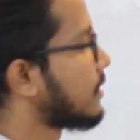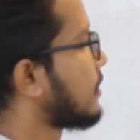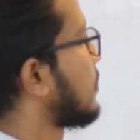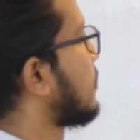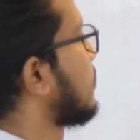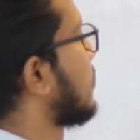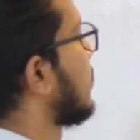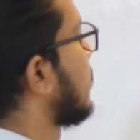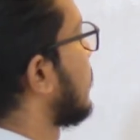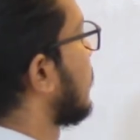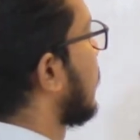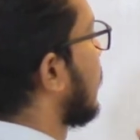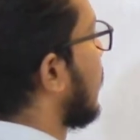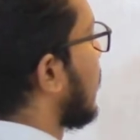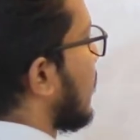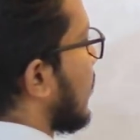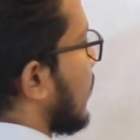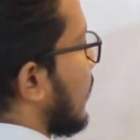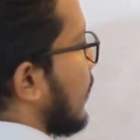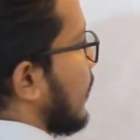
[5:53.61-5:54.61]
হয়ে যাবে
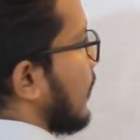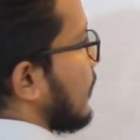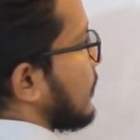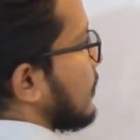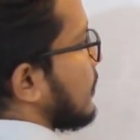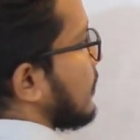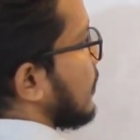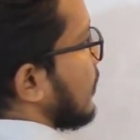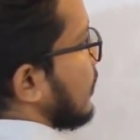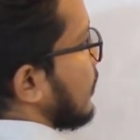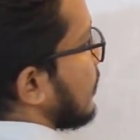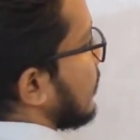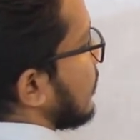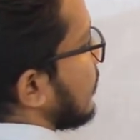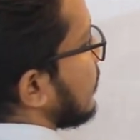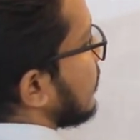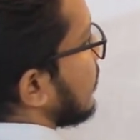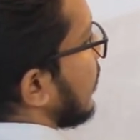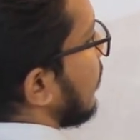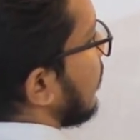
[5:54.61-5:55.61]
আচ্ছা
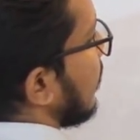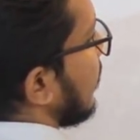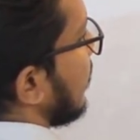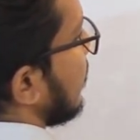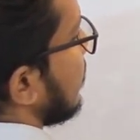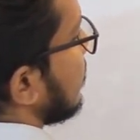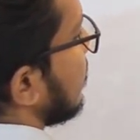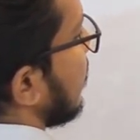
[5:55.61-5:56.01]
তাহলে এর